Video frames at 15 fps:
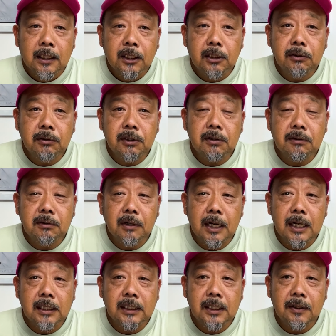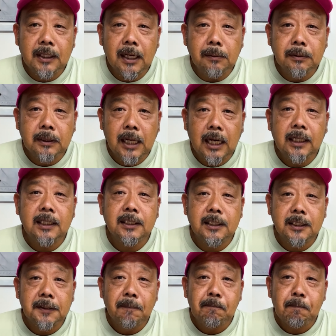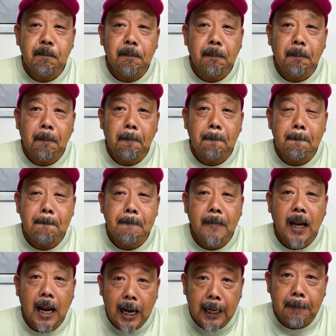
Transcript: 究極の完成は多分ないです。は